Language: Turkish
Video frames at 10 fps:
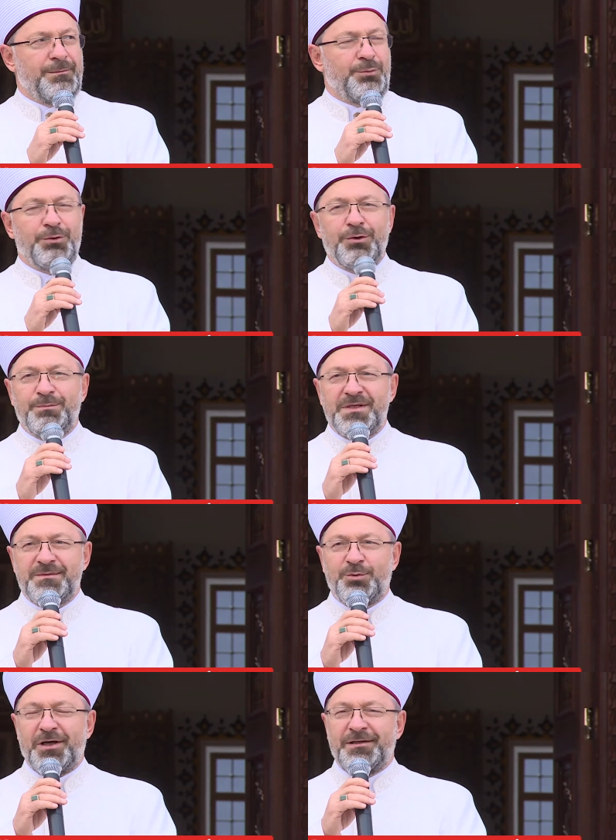Bugün
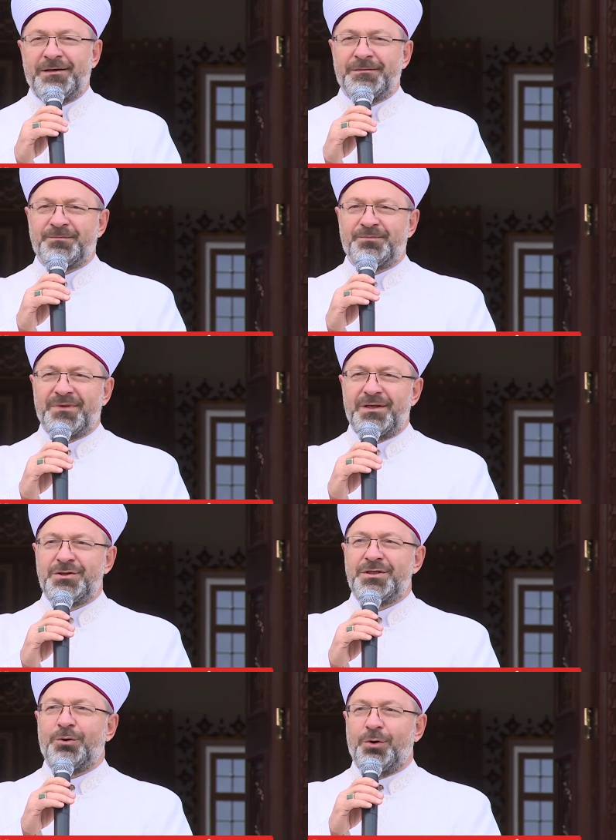biz burada
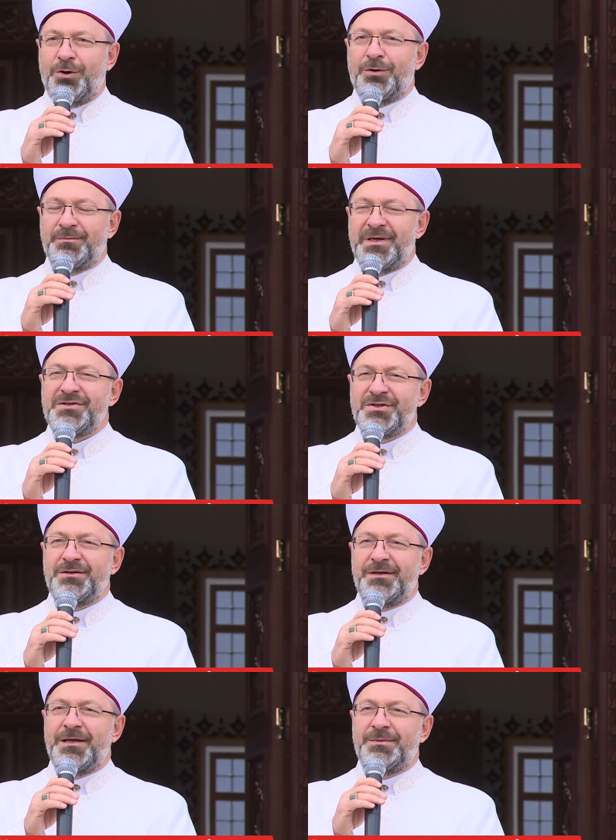işte o
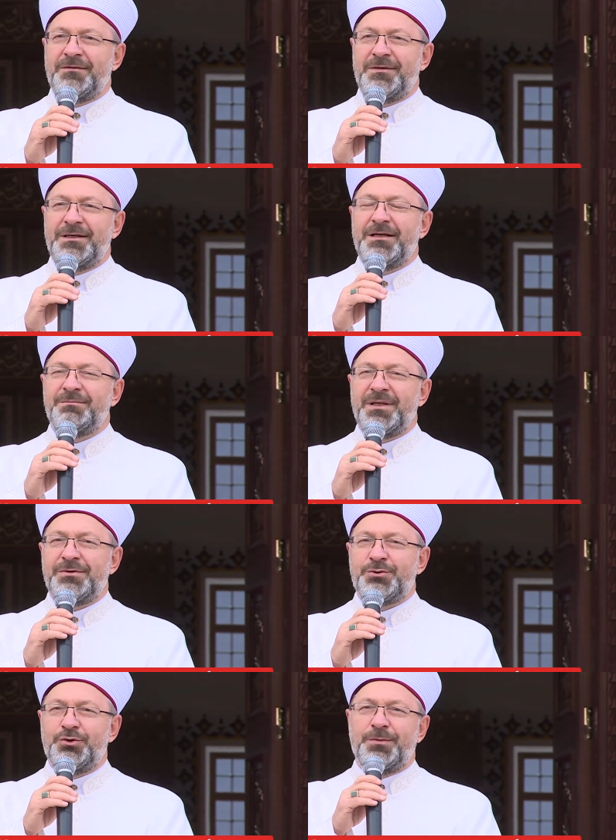Mescid-i Nebevi'nin
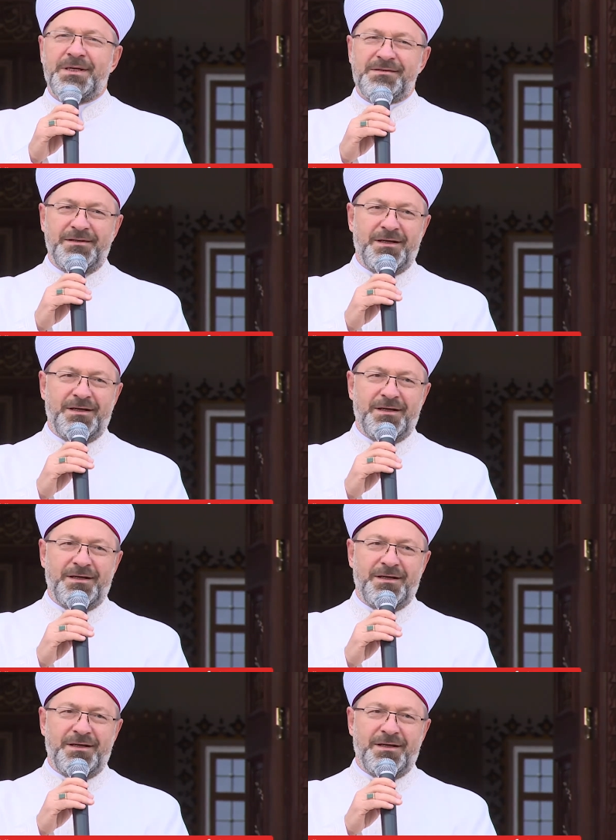bir şubesini